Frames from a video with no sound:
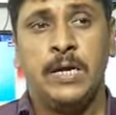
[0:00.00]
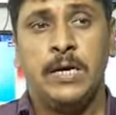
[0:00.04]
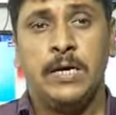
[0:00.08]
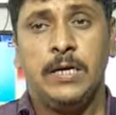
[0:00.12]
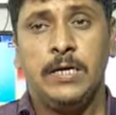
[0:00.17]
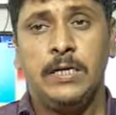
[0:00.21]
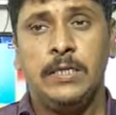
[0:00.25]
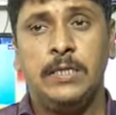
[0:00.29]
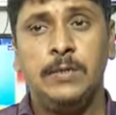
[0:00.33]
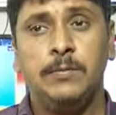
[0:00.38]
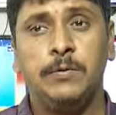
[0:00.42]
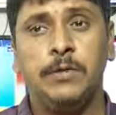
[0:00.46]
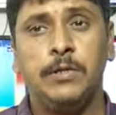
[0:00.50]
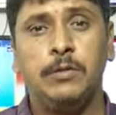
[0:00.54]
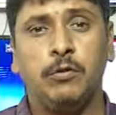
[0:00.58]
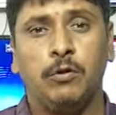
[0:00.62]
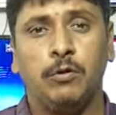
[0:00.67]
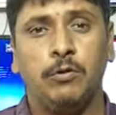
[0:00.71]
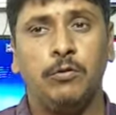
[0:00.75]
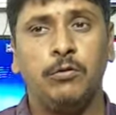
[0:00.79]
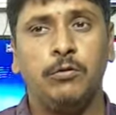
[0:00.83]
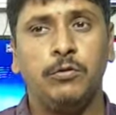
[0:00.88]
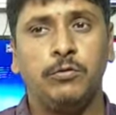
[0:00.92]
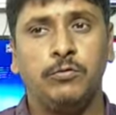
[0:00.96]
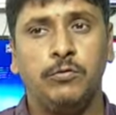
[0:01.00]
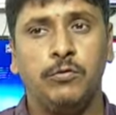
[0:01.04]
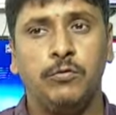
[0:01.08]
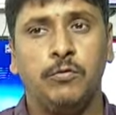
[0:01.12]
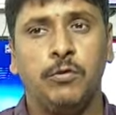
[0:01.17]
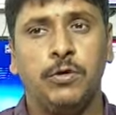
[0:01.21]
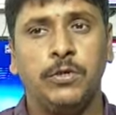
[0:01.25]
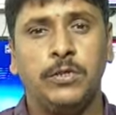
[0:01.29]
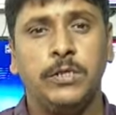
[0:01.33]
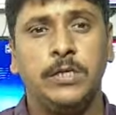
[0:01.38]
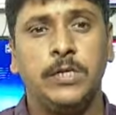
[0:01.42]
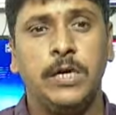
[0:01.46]
ইতিমধ্যে তদন্ত শুরু
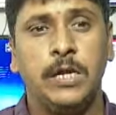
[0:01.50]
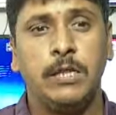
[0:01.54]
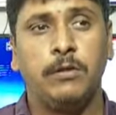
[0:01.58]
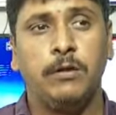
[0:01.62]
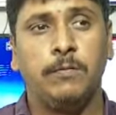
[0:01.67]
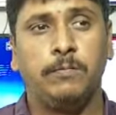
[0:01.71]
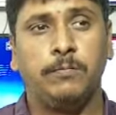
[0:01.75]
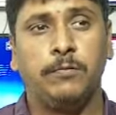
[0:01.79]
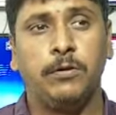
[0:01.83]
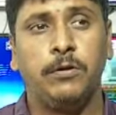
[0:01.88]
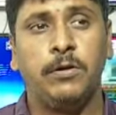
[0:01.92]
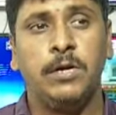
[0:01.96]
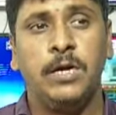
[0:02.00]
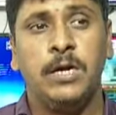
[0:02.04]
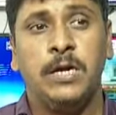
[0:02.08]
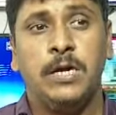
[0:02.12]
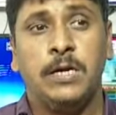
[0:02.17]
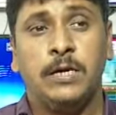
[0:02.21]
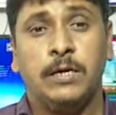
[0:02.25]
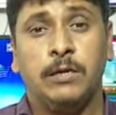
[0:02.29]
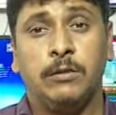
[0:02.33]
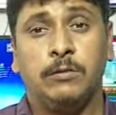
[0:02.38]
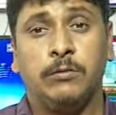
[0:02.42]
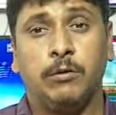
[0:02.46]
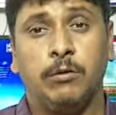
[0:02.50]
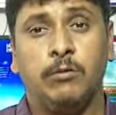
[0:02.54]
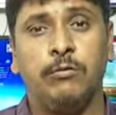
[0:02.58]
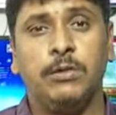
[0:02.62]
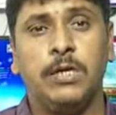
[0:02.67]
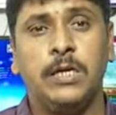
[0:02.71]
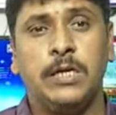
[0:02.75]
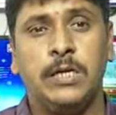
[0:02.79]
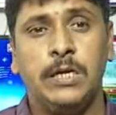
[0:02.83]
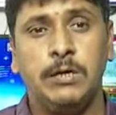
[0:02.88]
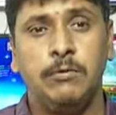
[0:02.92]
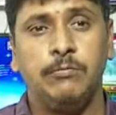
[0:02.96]
করেছে রেল দপ্তর কিন্তু
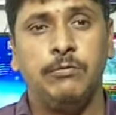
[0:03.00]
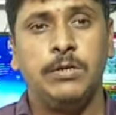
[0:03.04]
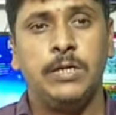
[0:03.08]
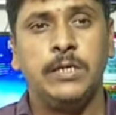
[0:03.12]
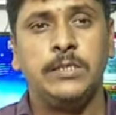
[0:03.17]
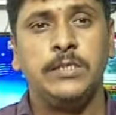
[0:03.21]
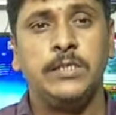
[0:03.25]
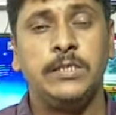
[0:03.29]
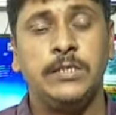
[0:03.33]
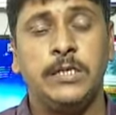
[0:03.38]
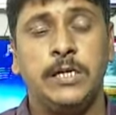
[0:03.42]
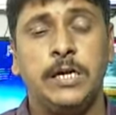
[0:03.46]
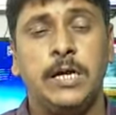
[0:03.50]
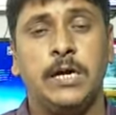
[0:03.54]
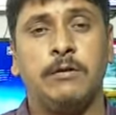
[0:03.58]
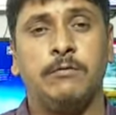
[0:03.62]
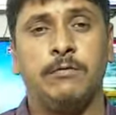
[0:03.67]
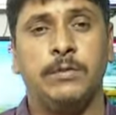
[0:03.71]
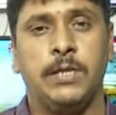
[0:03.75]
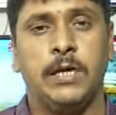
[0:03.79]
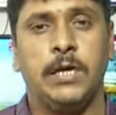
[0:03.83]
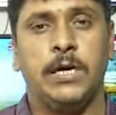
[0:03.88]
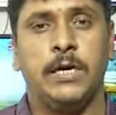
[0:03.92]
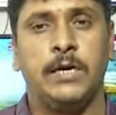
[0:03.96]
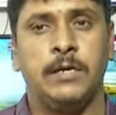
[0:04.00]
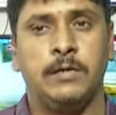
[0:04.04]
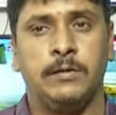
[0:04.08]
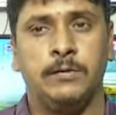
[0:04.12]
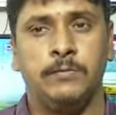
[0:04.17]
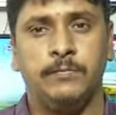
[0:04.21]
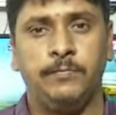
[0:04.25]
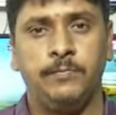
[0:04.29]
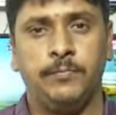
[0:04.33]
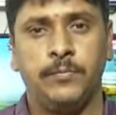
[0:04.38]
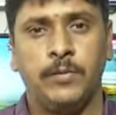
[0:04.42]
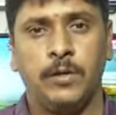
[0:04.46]
তদন্তে কী উঠে আসে সেটা এখন দেখার
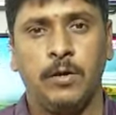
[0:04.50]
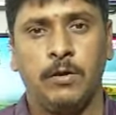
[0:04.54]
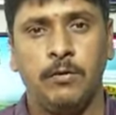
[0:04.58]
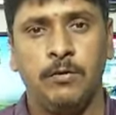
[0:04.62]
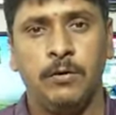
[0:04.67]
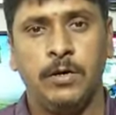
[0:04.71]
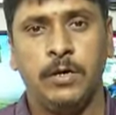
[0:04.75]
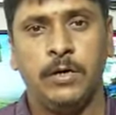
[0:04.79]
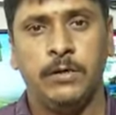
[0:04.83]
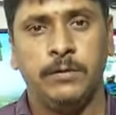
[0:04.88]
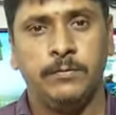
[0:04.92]
অনন্যা